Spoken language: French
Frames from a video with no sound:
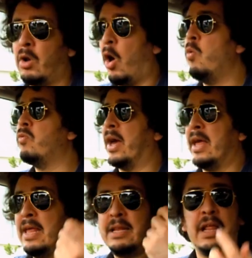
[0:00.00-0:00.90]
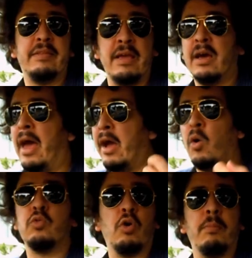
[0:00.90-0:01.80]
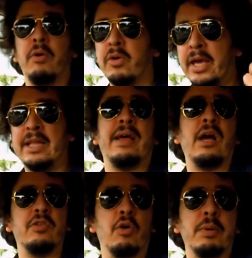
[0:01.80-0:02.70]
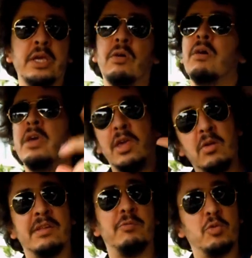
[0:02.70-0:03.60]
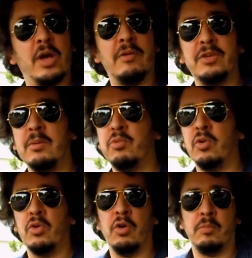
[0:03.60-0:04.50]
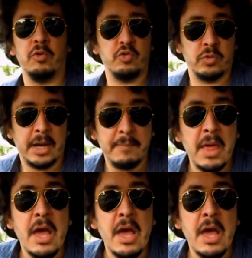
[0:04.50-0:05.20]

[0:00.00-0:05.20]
On leur a offert la terre, un compte en banque et un tracteur brillant, et on les a photographiés pour le, pour le journal.